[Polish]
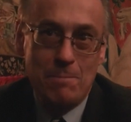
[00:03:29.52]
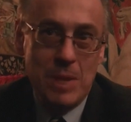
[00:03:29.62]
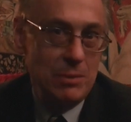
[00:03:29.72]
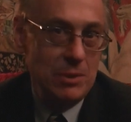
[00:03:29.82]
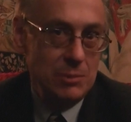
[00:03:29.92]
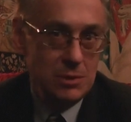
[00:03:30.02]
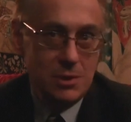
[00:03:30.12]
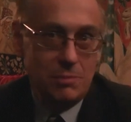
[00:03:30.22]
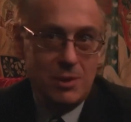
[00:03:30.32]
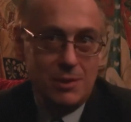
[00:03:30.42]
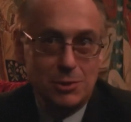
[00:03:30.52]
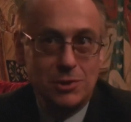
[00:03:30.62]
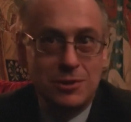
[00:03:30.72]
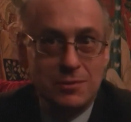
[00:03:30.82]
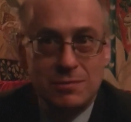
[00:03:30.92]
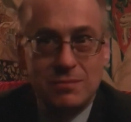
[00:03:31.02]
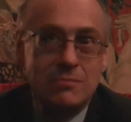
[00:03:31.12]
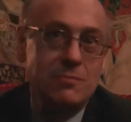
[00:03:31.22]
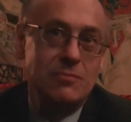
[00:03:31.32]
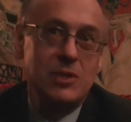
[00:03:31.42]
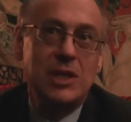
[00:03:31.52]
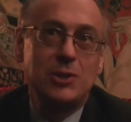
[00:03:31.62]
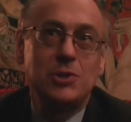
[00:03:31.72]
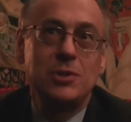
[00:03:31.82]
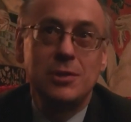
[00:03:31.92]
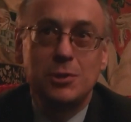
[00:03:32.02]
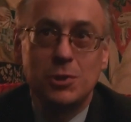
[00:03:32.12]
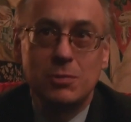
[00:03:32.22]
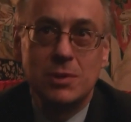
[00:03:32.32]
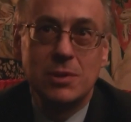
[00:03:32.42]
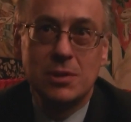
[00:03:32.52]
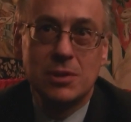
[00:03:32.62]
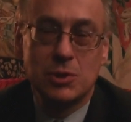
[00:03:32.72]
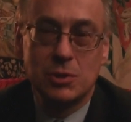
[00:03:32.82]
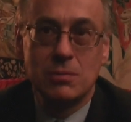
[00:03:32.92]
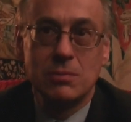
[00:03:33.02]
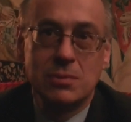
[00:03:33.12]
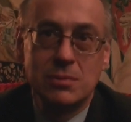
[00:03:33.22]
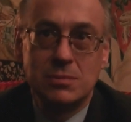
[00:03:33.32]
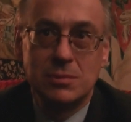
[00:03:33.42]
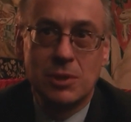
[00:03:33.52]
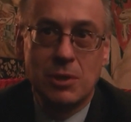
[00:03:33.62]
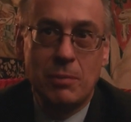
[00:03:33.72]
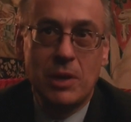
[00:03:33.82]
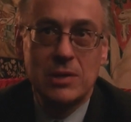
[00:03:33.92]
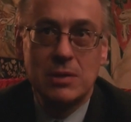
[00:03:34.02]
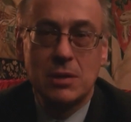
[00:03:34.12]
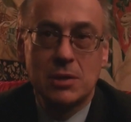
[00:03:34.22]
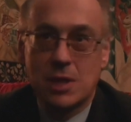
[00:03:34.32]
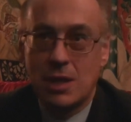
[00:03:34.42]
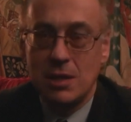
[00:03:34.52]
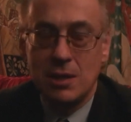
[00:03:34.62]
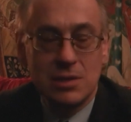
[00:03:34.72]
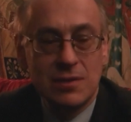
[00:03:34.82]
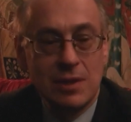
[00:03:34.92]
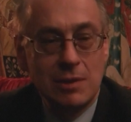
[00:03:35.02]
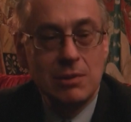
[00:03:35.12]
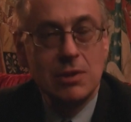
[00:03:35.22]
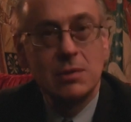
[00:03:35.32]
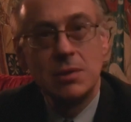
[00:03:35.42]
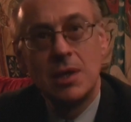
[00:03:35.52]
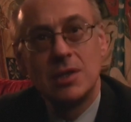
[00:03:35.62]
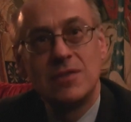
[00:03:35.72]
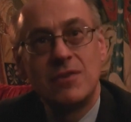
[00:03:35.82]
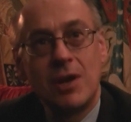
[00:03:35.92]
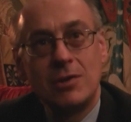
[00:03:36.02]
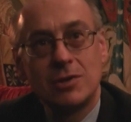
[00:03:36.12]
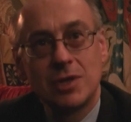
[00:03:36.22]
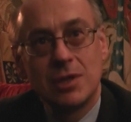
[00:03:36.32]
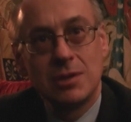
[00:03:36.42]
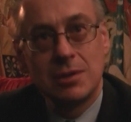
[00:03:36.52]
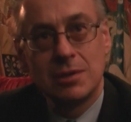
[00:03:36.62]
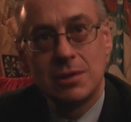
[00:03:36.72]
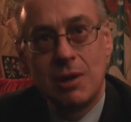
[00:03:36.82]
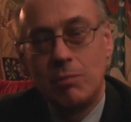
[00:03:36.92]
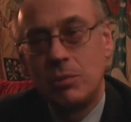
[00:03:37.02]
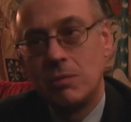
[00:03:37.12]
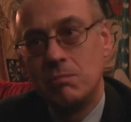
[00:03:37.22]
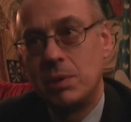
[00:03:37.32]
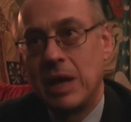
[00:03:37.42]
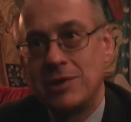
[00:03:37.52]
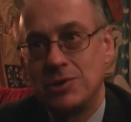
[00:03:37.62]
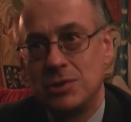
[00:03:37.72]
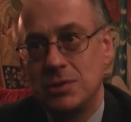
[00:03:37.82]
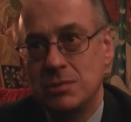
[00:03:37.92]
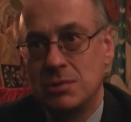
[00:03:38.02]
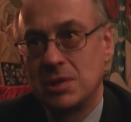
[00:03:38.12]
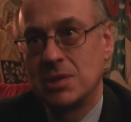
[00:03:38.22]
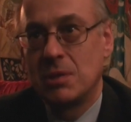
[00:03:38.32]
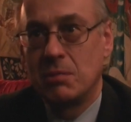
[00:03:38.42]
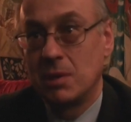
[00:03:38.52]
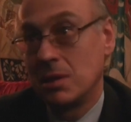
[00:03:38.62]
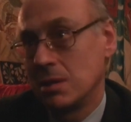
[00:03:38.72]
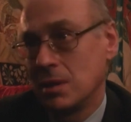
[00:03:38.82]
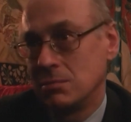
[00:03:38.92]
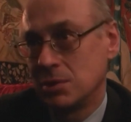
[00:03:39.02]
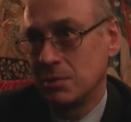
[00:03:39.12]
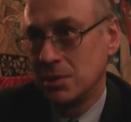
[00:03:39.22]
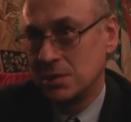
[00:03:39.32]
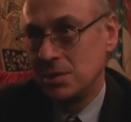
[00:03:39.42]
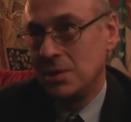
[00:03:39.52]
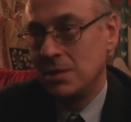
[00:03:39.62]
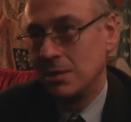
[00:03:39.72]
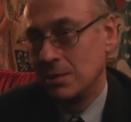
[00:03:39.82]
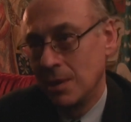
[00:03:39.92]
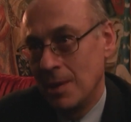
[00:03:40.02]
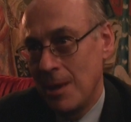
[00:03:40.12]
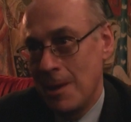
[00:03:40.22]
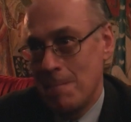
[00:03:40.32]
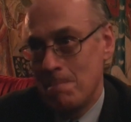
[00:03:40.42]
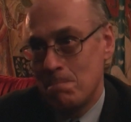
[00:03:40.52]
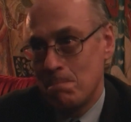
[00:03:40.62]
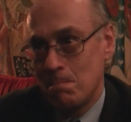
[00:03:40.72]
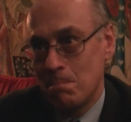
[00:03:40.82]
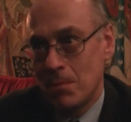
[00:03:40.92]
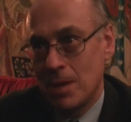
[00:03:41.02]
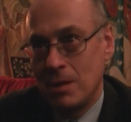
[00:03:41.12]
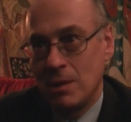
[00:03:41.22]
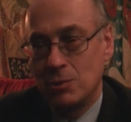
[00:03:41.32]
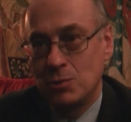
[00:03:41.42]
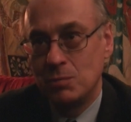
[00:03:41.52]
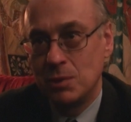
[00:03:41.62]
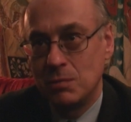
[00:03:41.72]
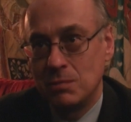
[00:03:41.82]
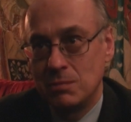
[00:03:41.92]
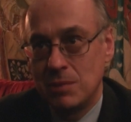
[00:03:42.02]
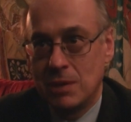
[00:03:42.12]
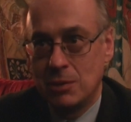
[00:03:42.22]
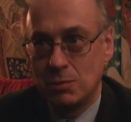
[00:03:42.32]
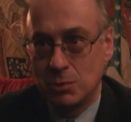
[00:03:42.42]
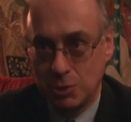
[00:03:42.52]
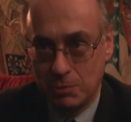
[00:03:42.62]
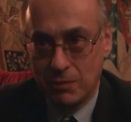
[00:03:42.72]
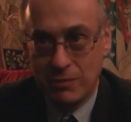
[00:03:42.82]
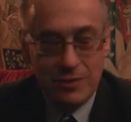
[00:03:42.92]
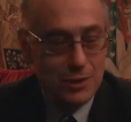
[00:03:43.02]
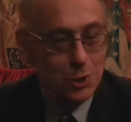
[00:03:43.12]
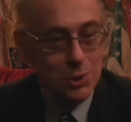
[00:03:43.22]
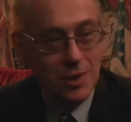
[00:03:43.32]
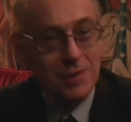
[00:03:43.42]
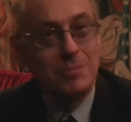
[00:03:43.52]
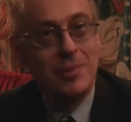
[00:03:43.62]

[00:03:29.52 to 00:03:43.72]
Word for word: A potem to sobie oczywiście wyjaśniliśmy, co zresztą mm, no to pokazuje też taki niezwykły związek tych obu braci ze sobą. Dlatego ja muszę powiedzieć, nigdy mm, nie rozumiem, jak ktoś może się powoływać na